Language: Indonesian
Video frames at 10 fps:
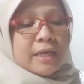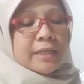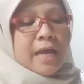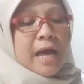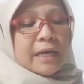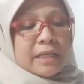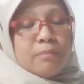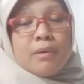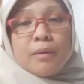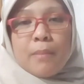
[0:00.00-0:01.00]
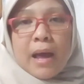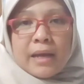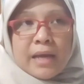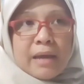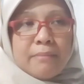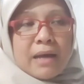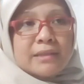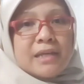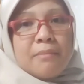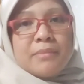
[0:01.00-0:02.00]
dari berbagai
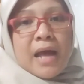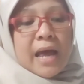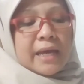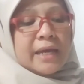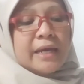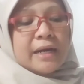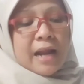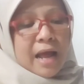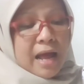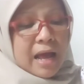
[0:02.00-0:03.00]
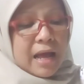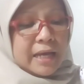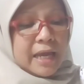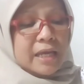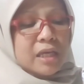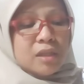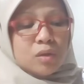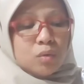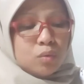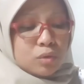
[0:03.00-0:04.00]
macam daerah kayak
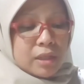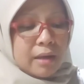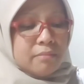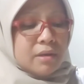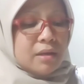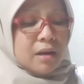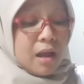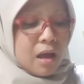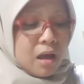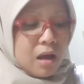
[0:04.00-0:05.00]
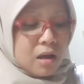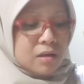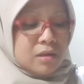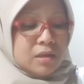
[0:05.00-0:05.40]
gitu saya bilang